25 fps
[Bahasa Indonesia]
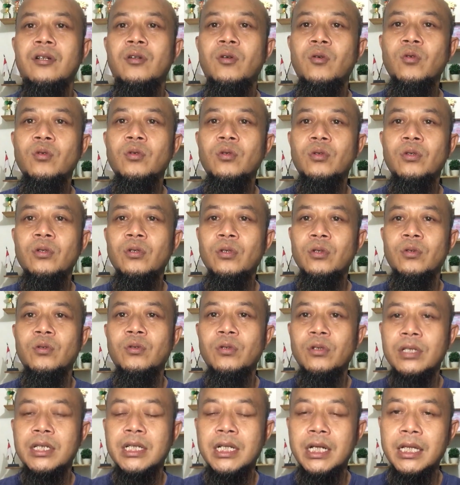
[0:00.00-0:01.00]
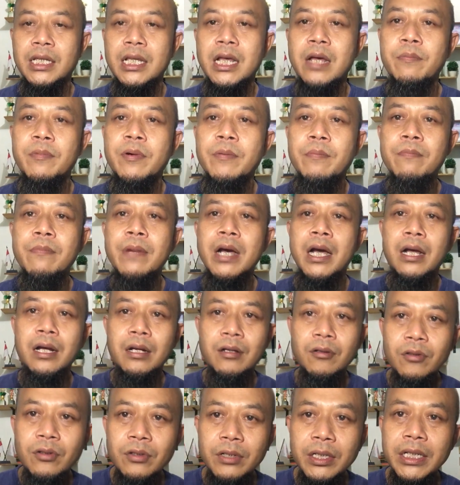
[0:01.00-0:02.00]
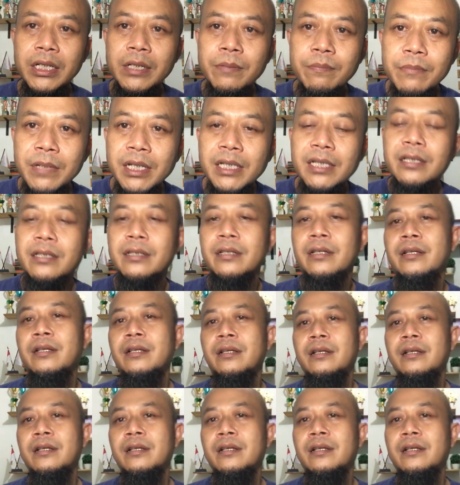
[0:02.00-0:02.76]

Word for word: untuk turut serta membangun image